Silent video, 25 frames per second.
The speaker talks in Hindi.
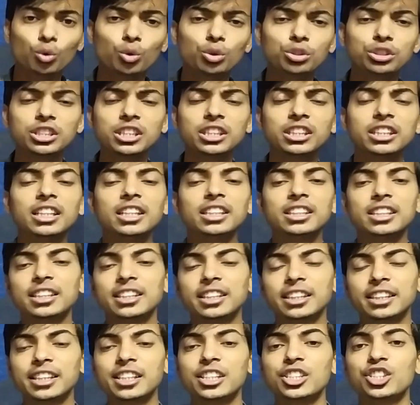कुछ चीज़ें हैं
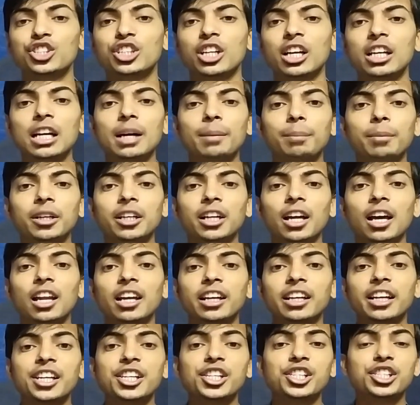जैसे कि एक्स्ट्रा यहाँ पर
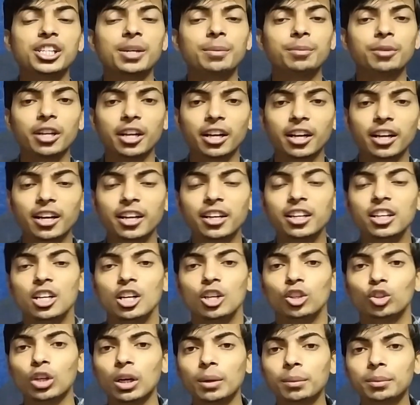डाला गया स्टेप ट्रैकर
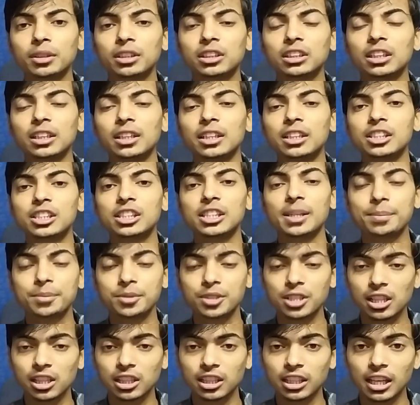तो आप कितने
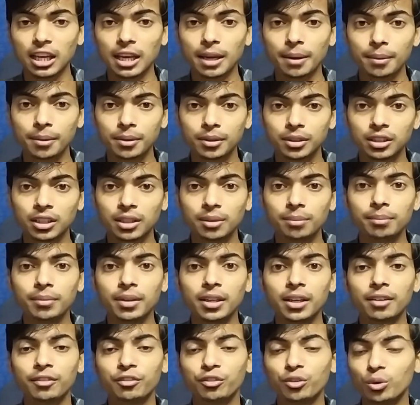स्टेप्स चलते हैं दिन
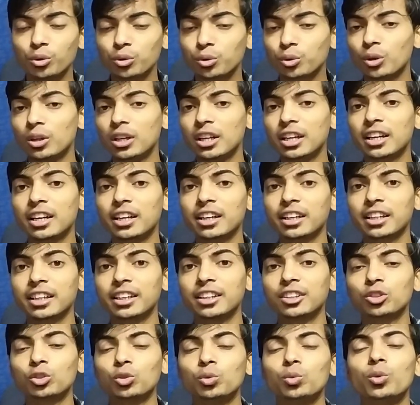में या फ़ोन को लेकर
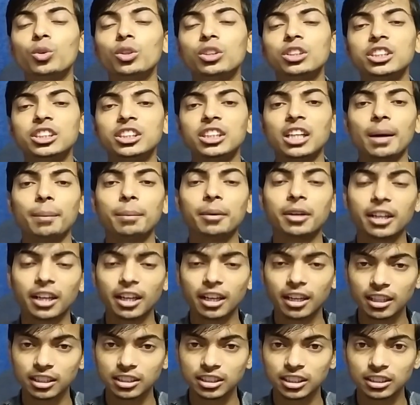के तो वो चीज़ यहाँ पर
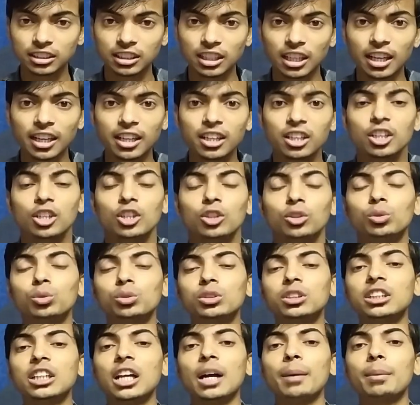ट्रैक कर सकता है
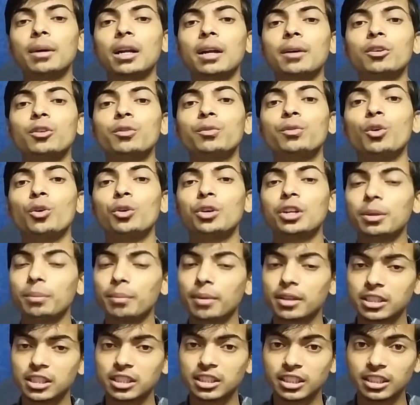दूसरी यहाँ पर आपको
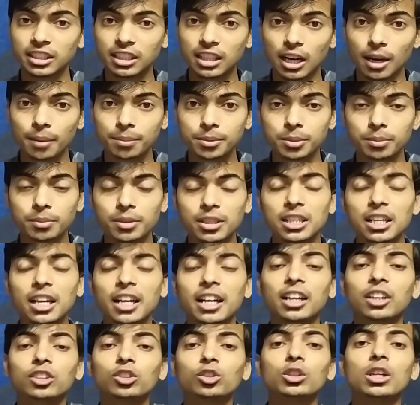फ्लोटिंग मैसेजिंग का ऐप्स मिल
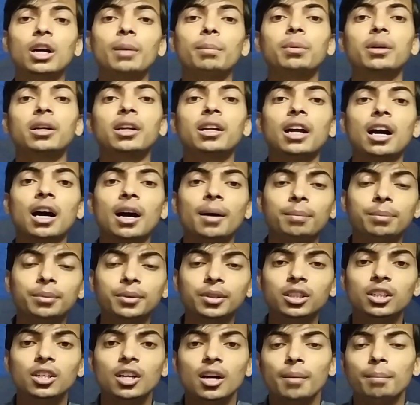जाएगा तो यहाँ पर आप
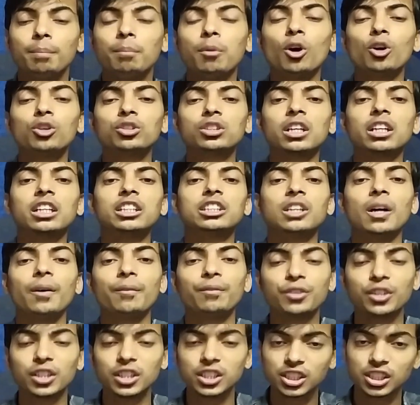बहुत सारे
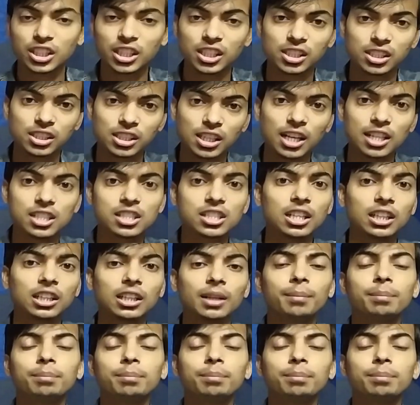सॉफ्टवेयर के साथ साथ